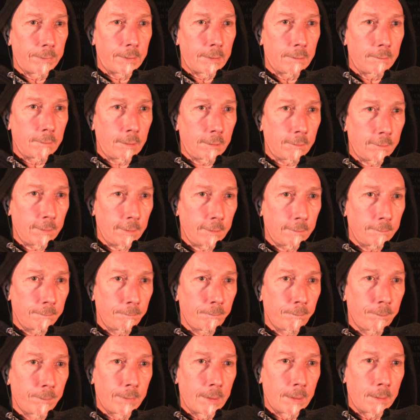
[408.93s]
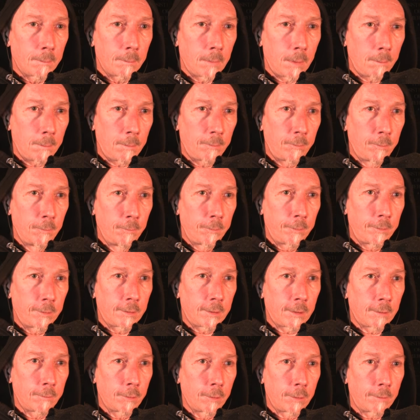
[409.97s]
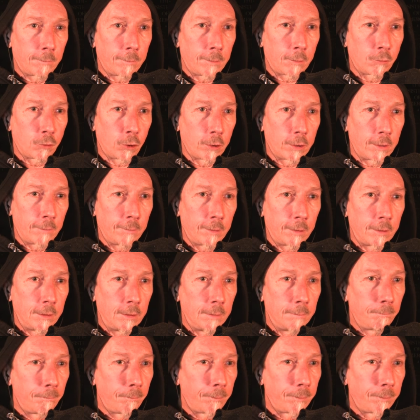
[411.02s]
Was du was? Mach mal 50 davon, dann verscheuern wir die.